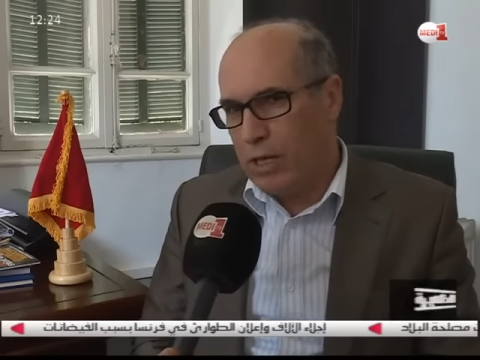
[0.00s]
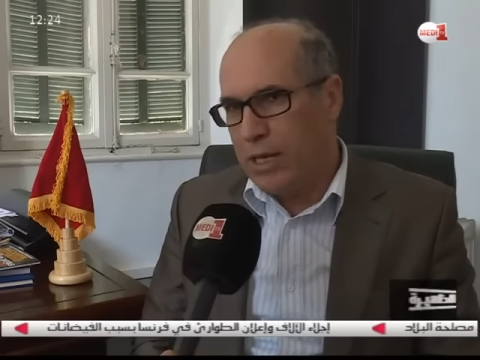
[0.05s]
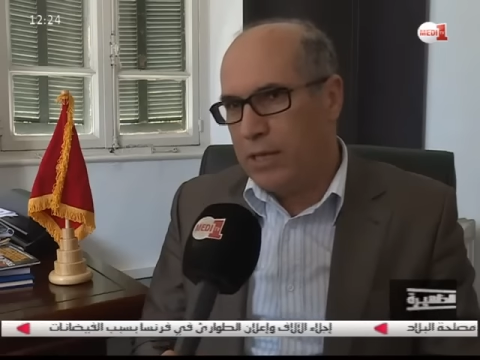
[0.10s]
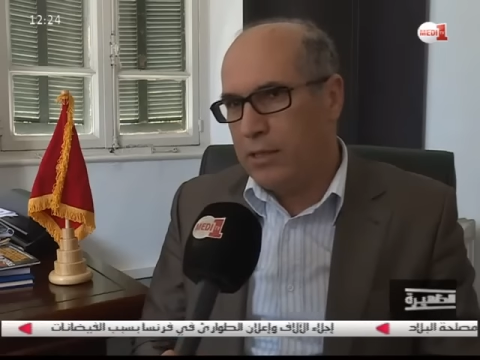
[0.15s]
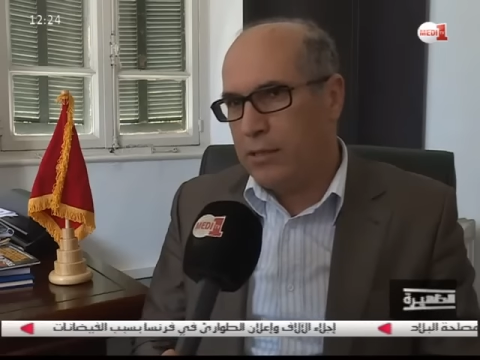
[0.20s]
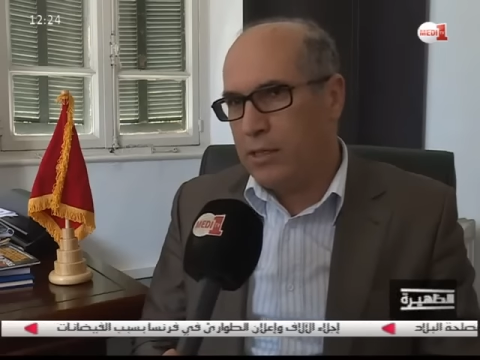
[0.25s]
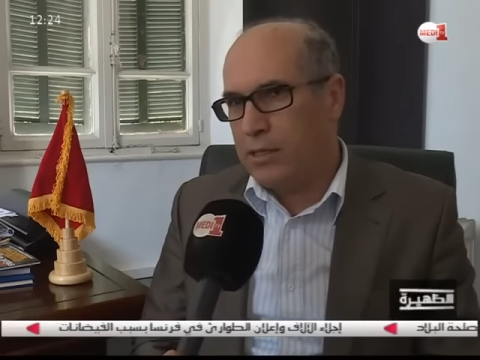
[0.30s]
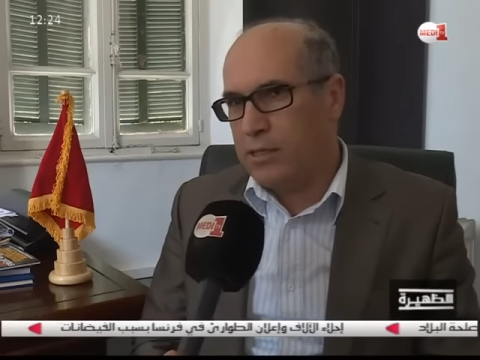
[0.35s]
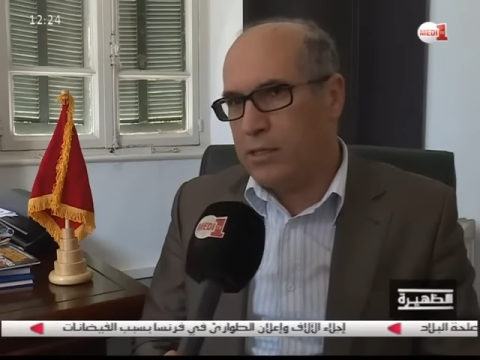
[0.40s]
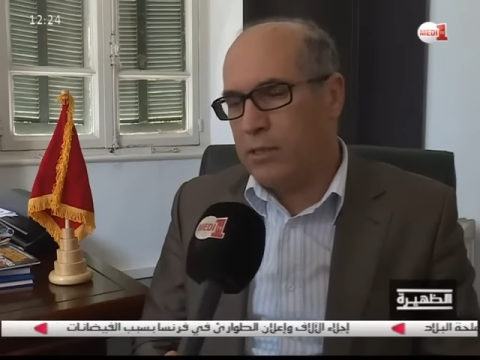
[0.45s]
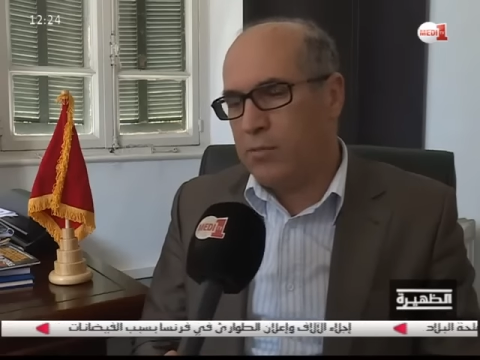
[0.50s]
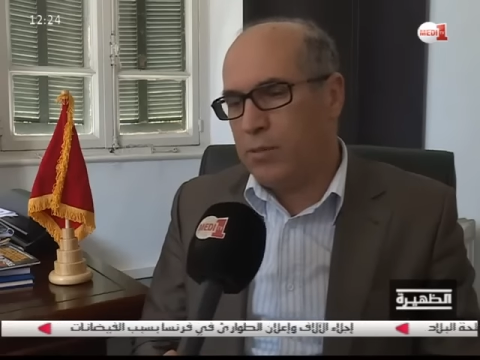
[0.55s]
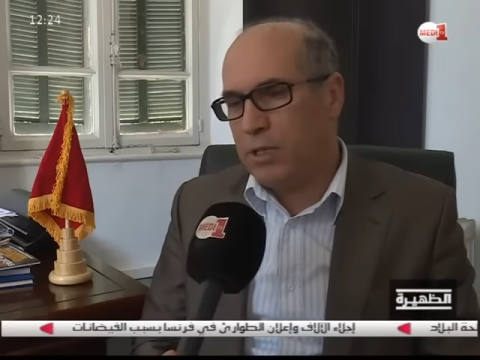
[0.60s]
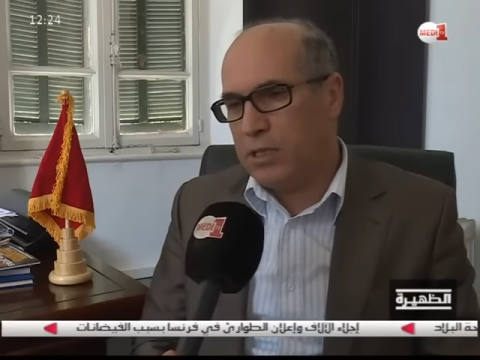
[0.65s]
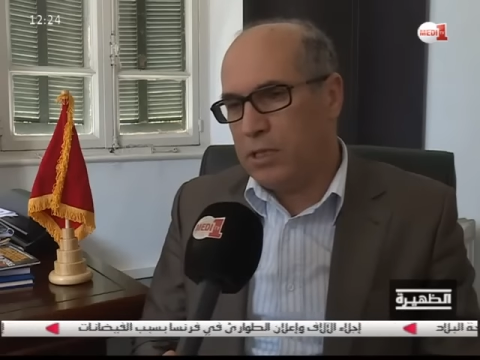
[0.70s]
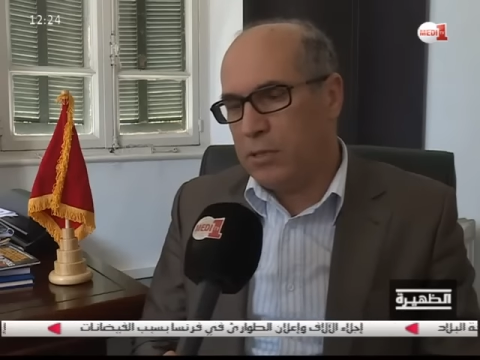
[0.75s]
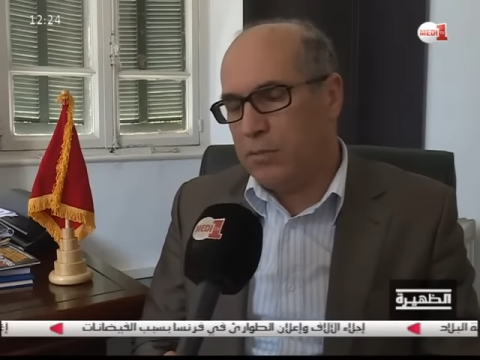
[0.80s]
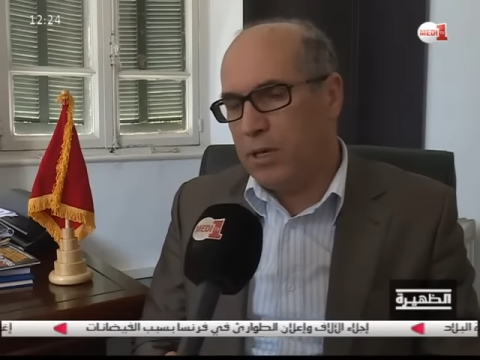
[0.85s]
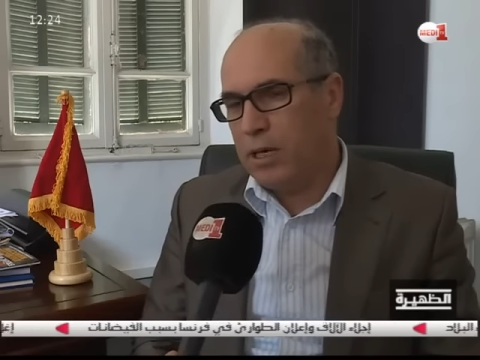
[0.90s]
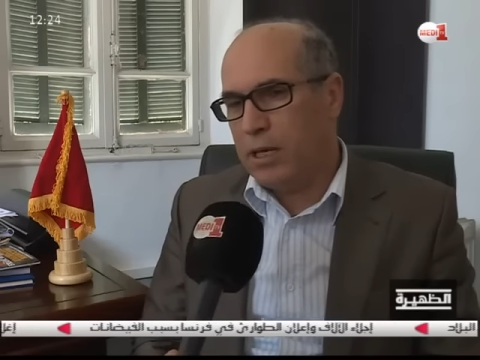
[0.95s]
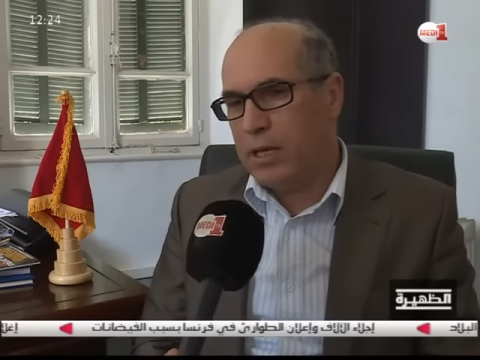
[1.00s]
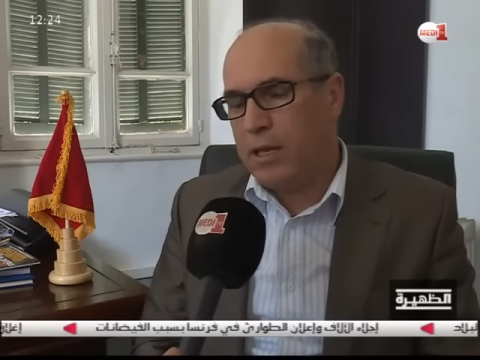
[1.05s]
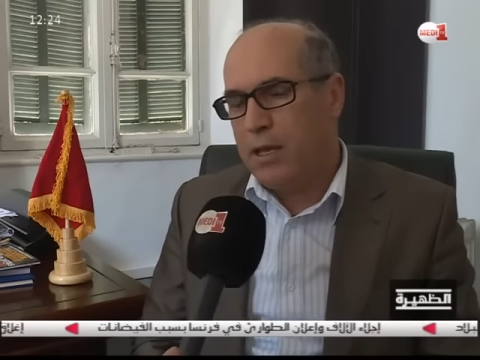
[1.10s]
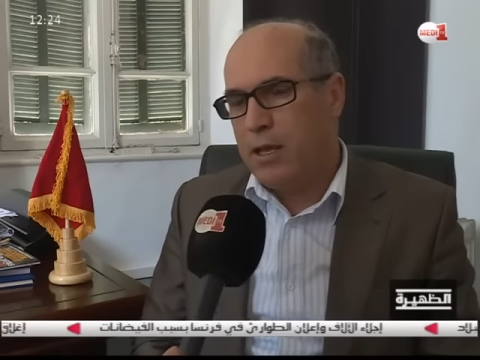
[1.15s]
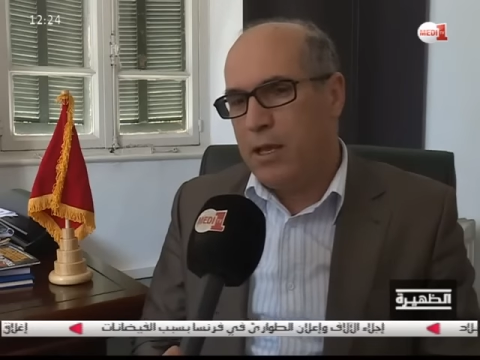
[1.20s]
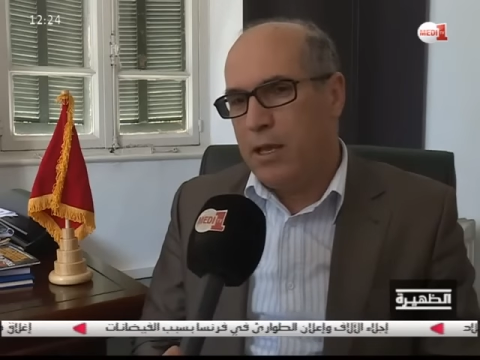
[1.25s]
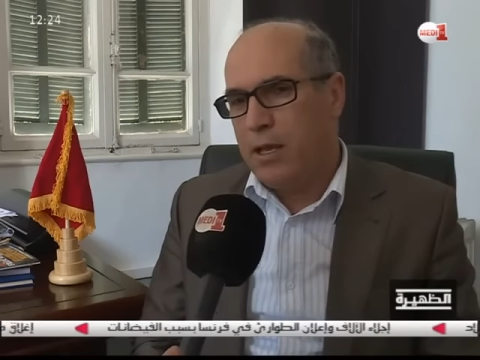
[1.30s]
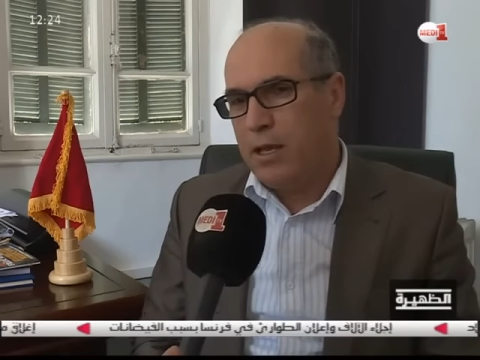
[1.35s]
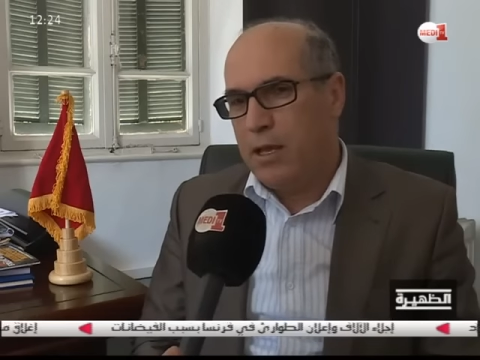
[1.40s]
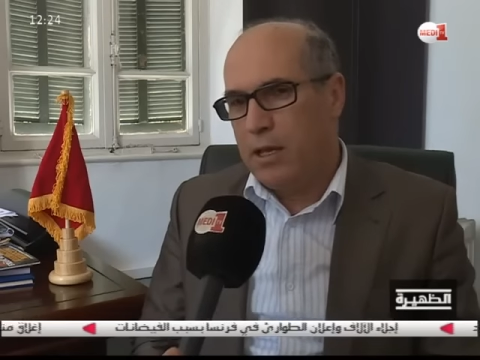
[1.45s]
الهندسي باعتبار
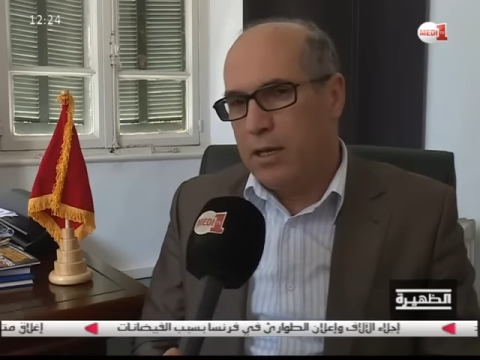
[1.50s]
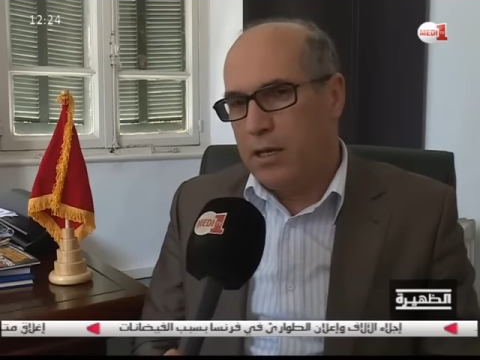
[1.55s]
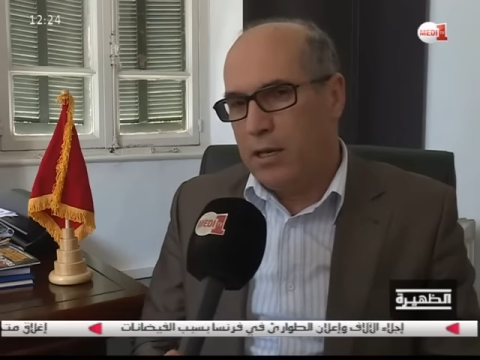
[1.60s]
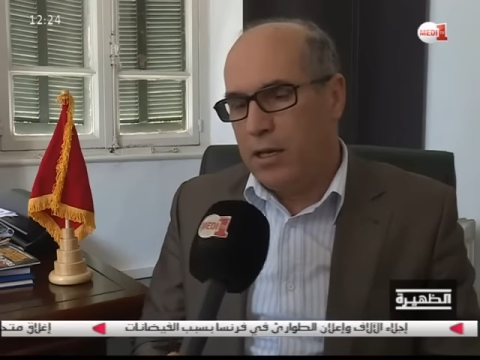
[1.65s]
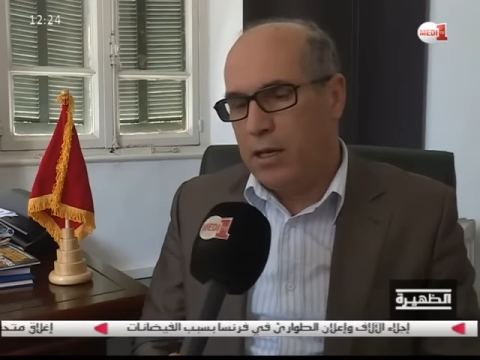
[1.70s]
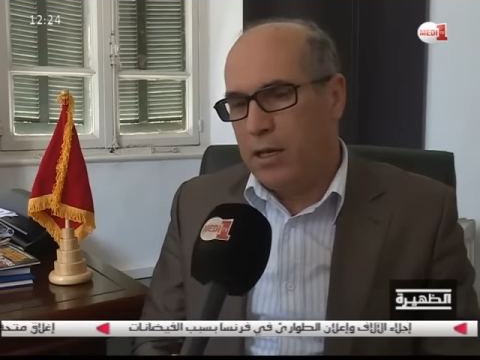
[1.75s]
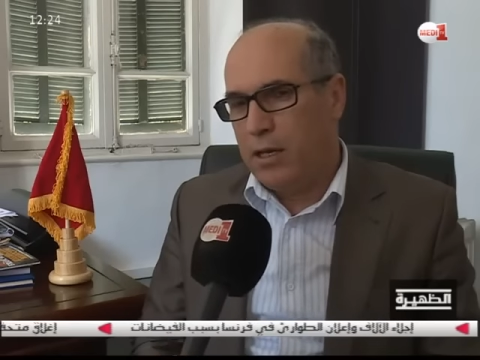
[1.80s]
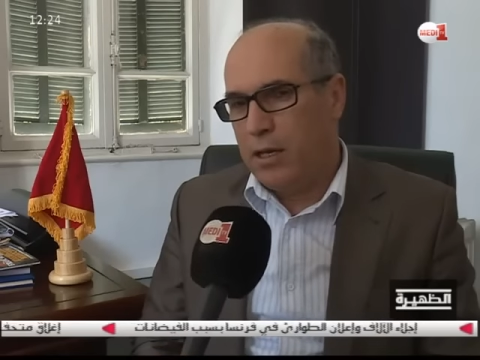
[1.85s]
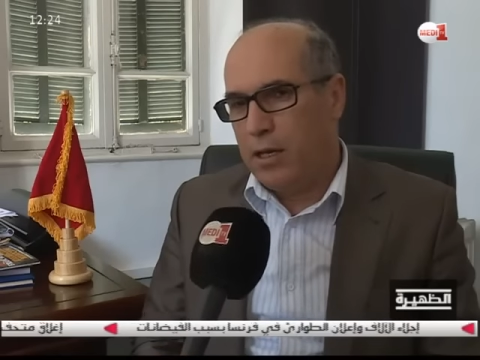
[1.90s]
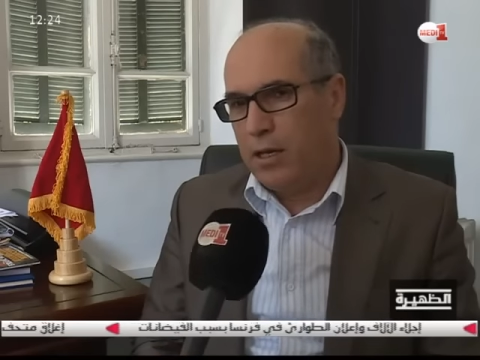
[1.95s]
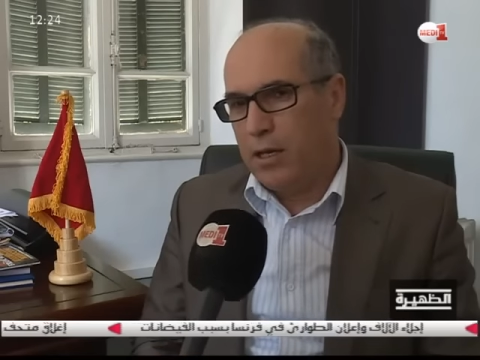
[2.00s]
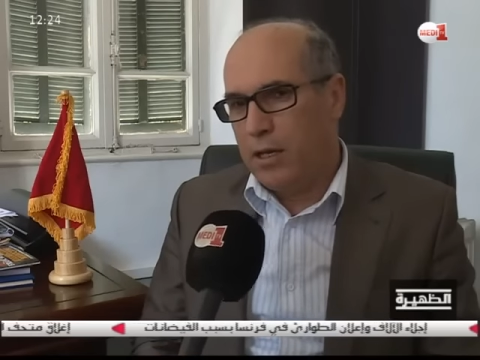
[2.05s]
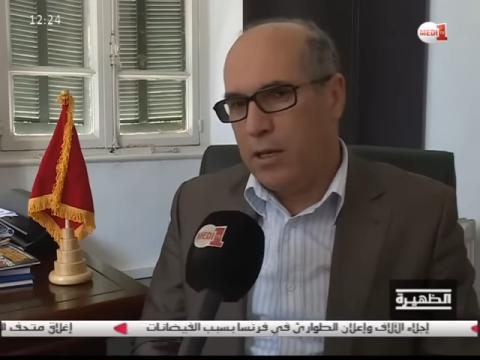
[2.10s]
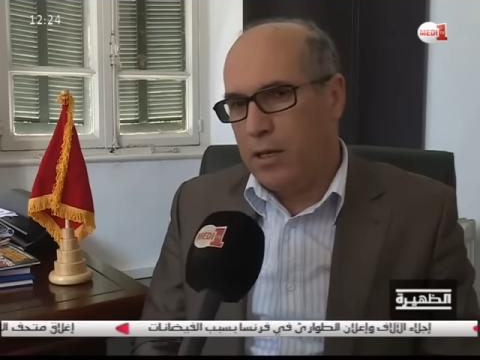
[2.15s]
أنها